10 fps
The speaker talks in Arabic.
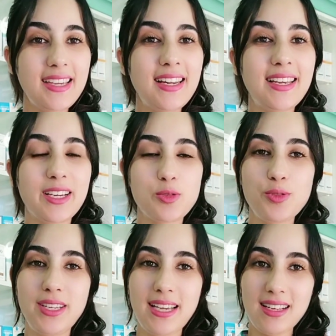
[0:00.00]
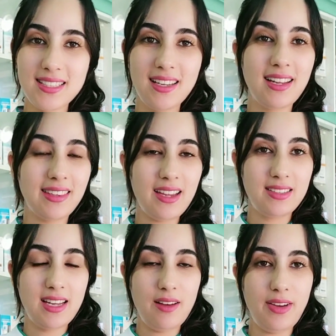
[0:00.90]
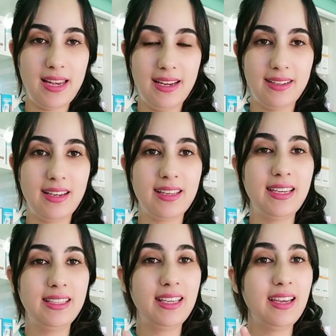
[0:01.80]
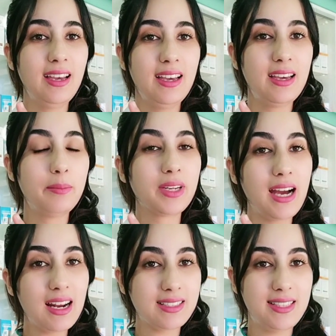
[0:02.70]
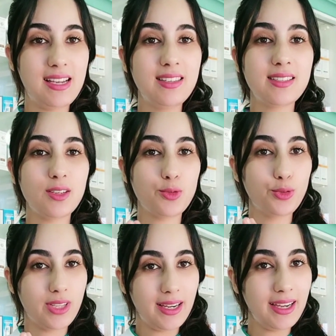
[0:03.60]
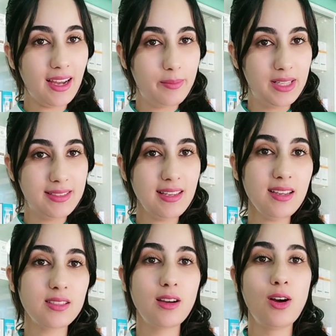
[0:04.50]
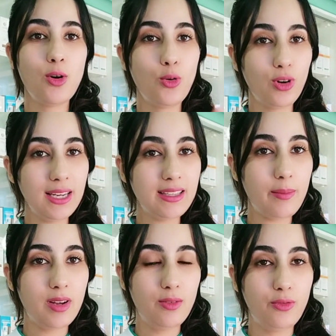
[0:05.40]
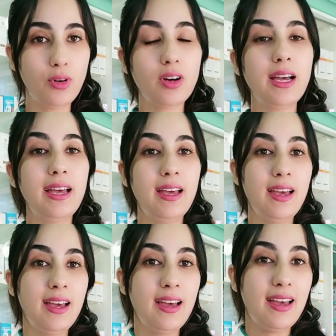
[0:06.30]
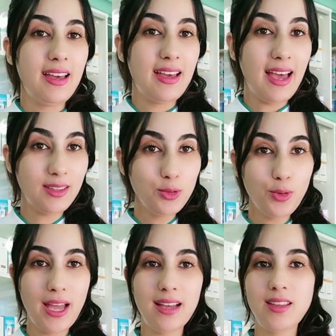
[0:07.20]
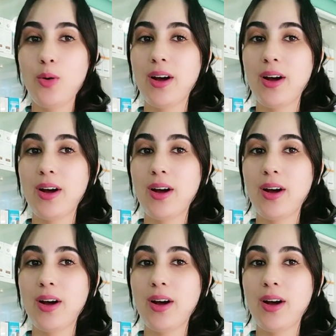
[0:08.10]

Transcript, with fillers: كاينه اللي كتكون هي اصلا لاطاي ديالها فحال هكاك يعني من نهار تزادت كتكون رقيقه من التحت وغليظه من الفوق آه هاد النوع هذا